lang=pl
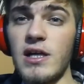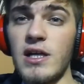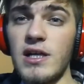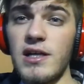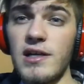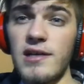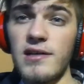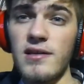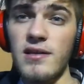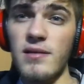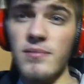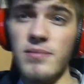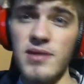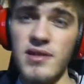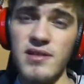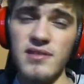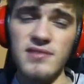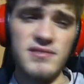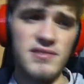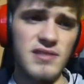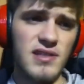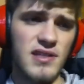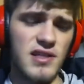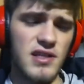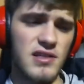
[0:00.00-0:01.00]
Dzień dobry,
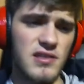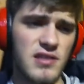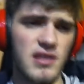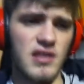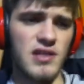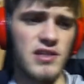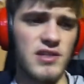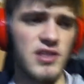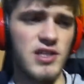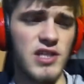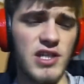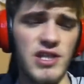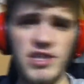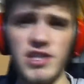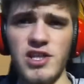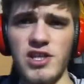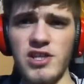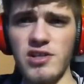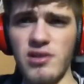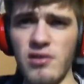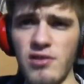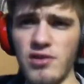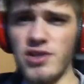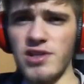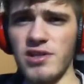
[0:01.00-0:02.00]
ostatnie takie dzisiaj
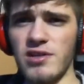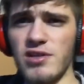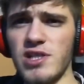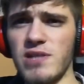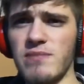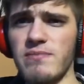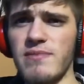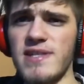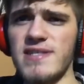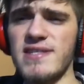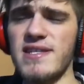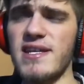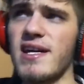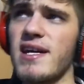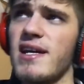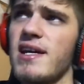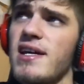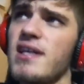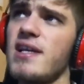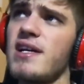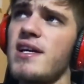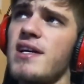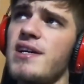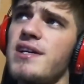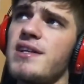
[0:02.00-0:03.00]
cięcie, godzina 18.
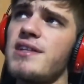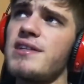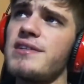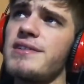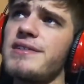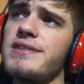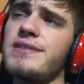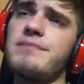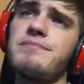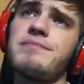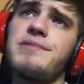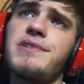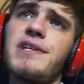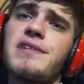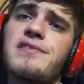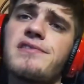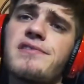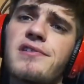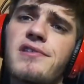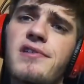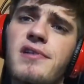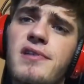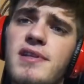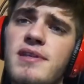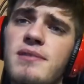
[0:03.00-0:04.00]
Yy, siedzę,
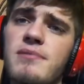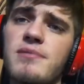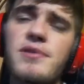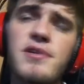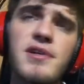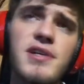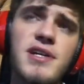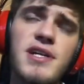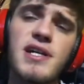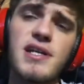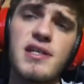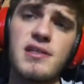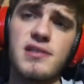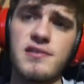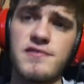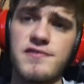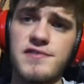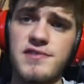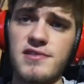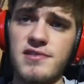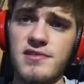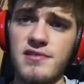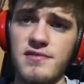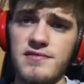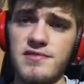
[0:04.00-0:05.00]
oglądam Roya i to
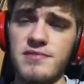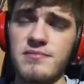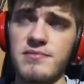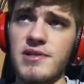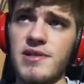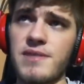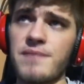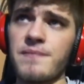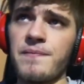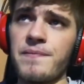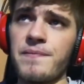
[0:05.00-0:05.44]
wszystko w sumie.